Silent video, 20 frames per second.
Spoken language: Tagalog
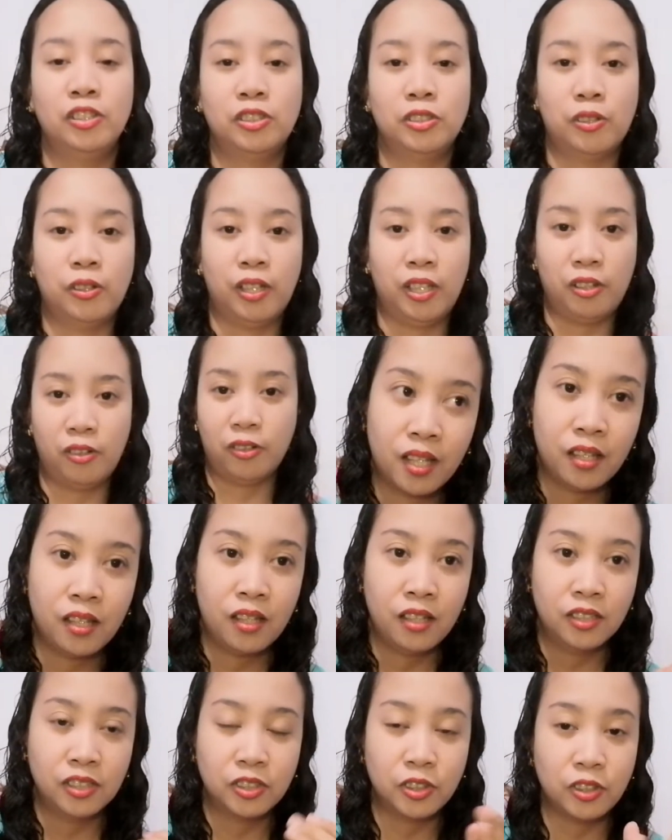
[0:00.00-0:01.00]
So,
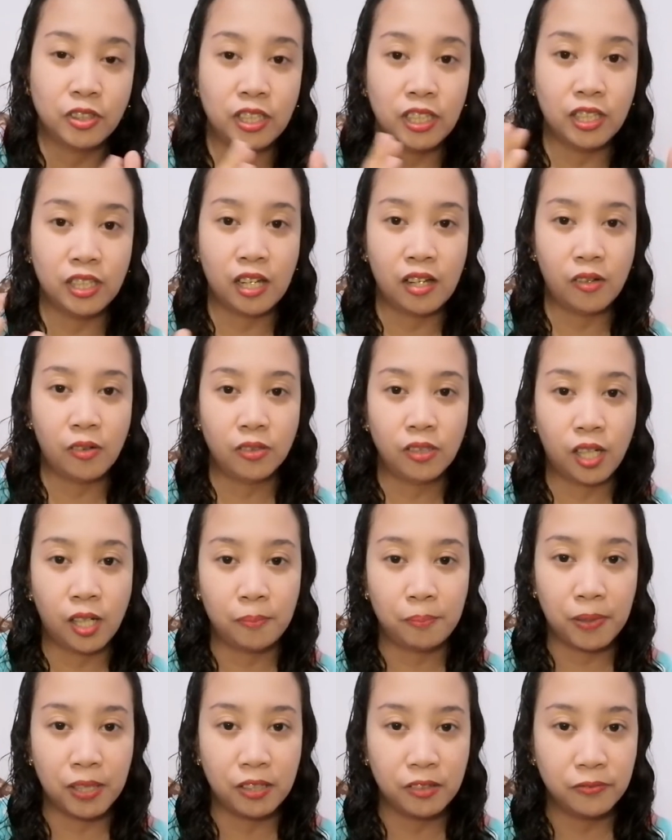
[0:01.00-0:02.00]
ayun. So, hindi na ako
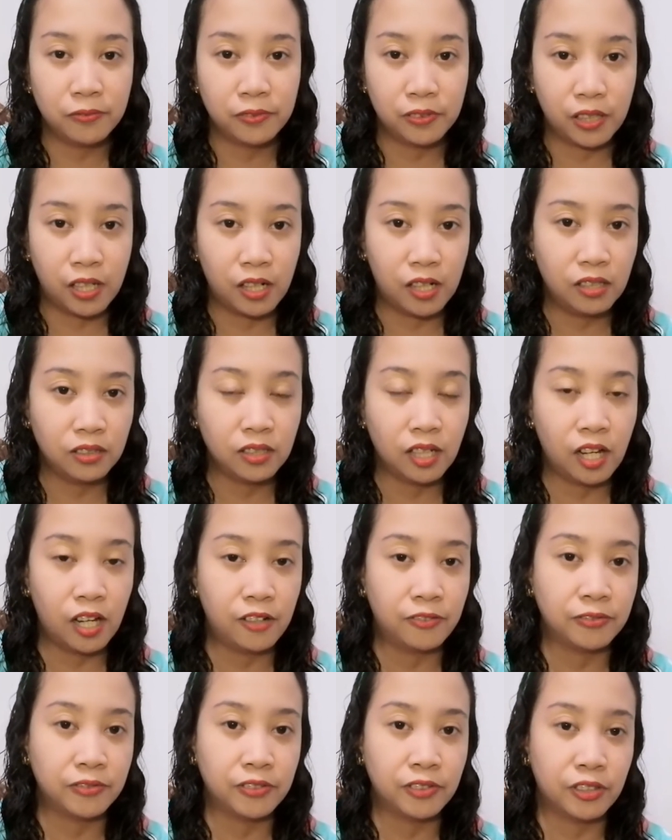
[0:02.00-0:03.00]
nakapag-vlog
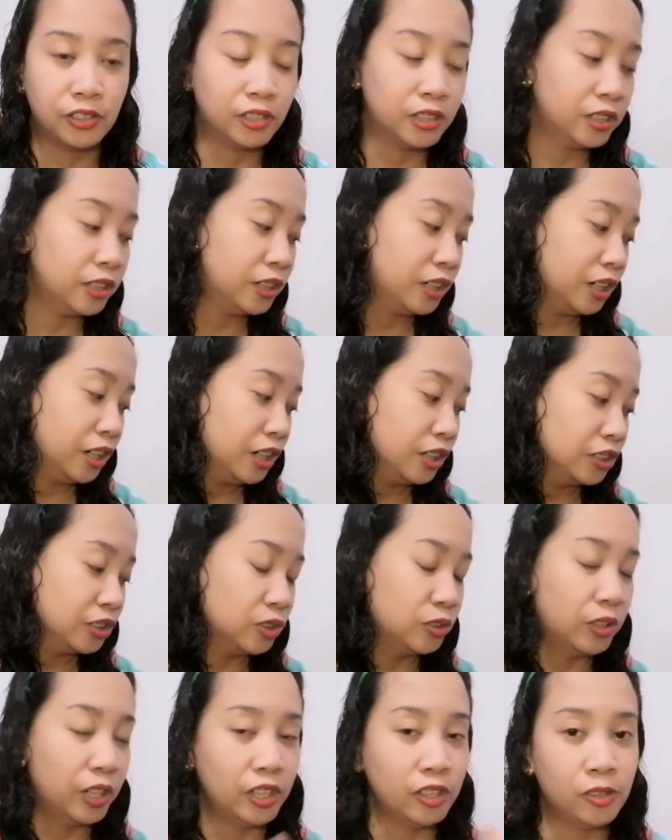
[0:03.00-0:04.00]
after
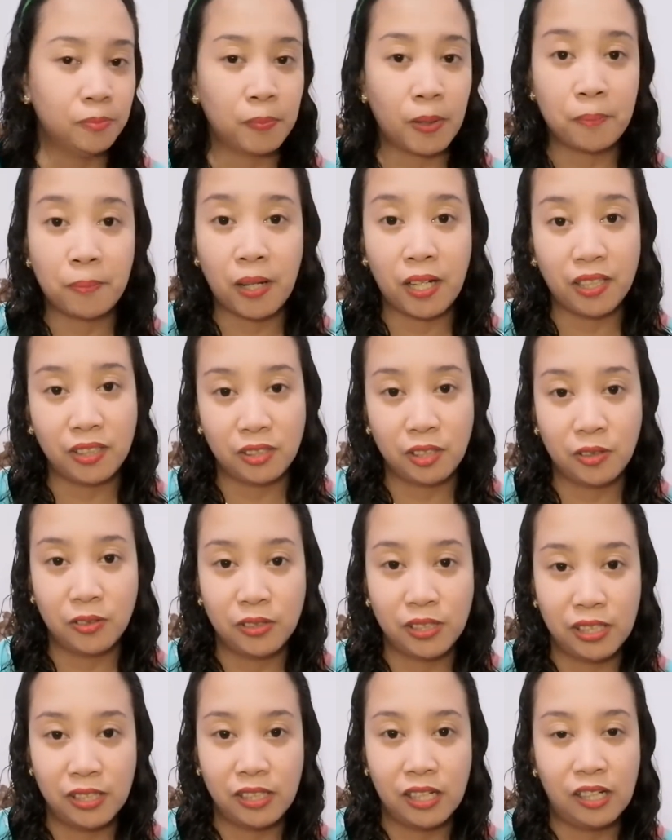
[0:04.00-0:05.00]
So ngayon, papakita ko
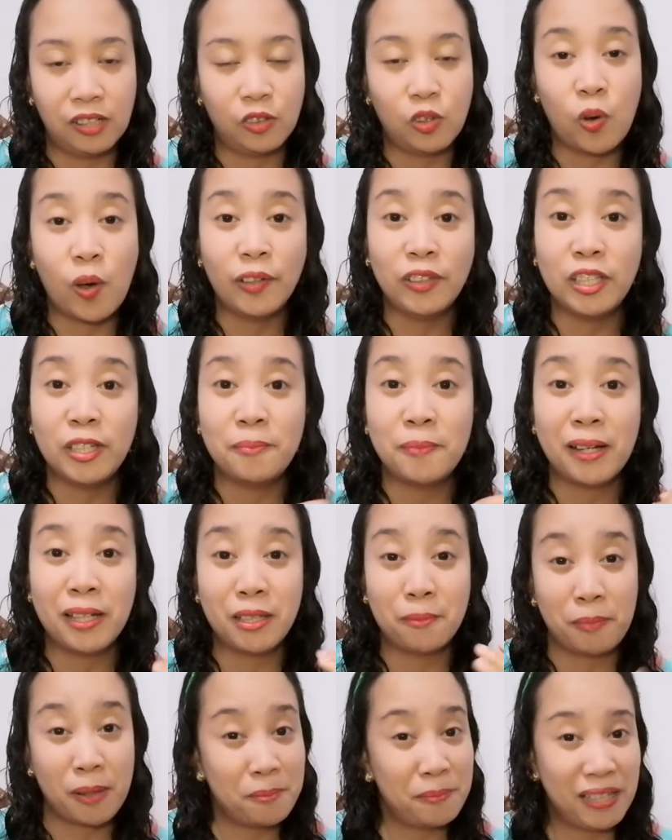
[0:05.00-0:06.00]
na lang kung ano yung
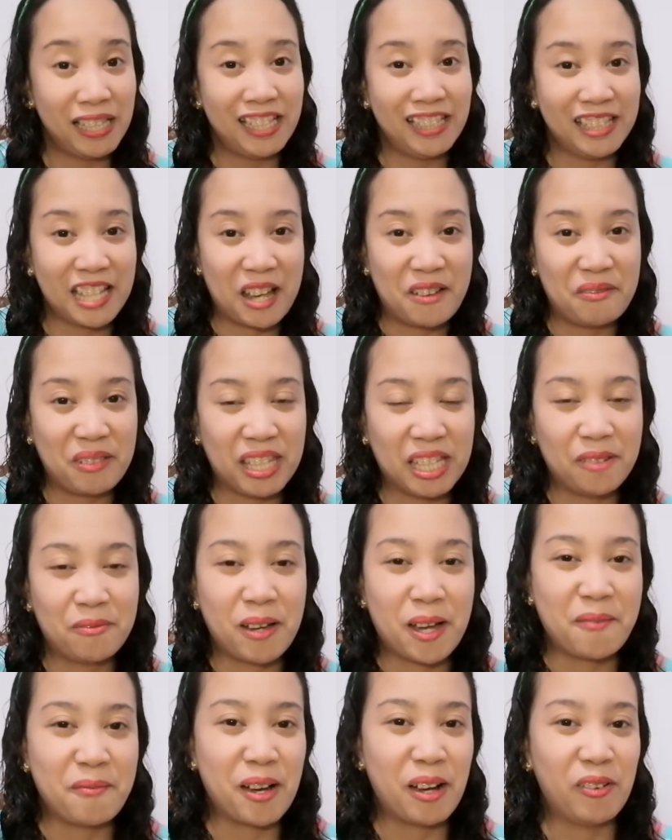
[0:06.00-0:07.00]
mga napamili namin ng
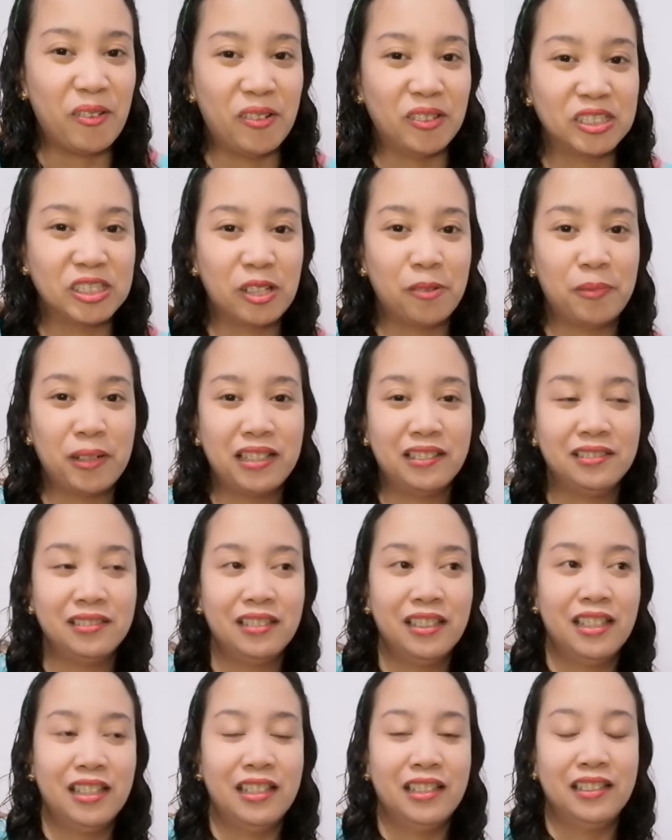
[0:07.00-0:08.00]
mama ko. Sobrang
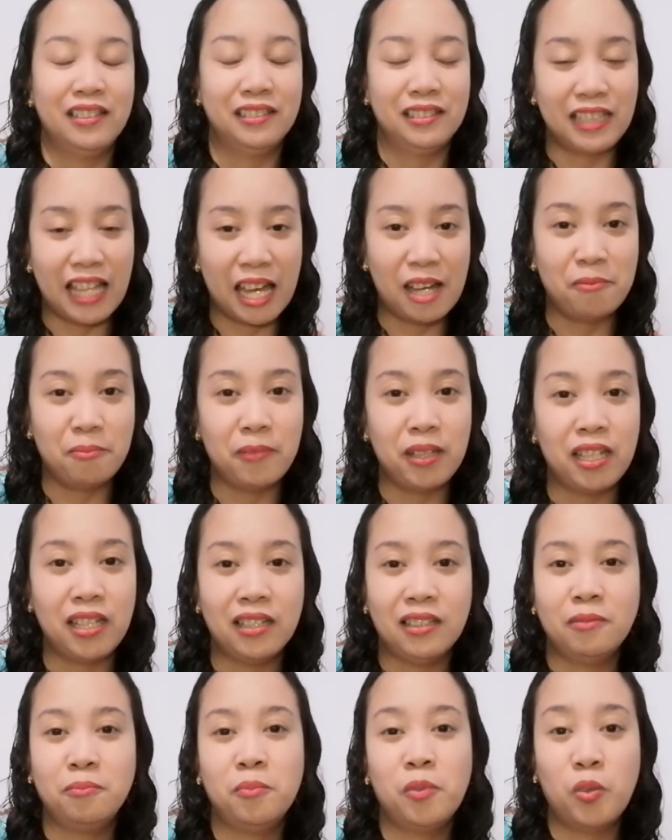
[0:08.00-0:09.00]

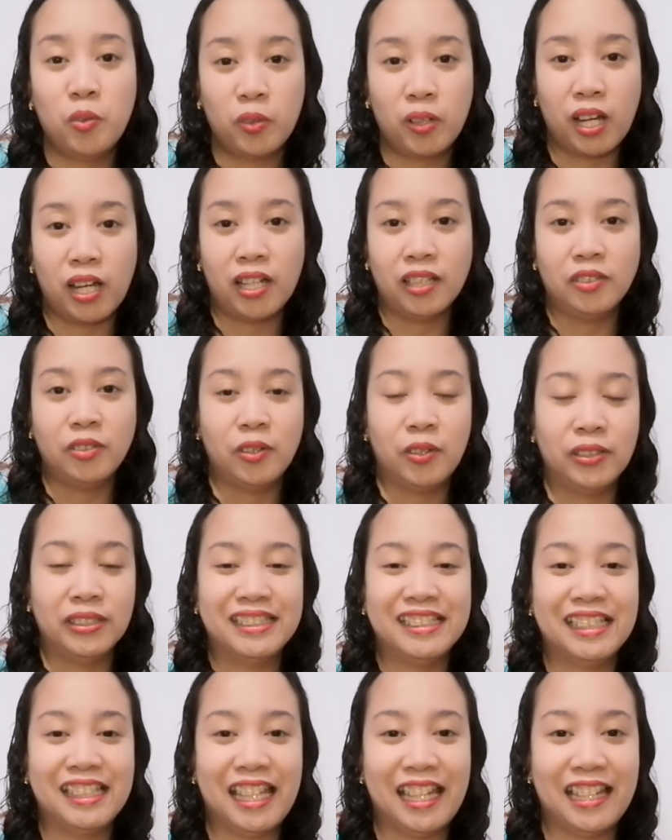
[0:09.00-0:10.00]
daming mura doon sa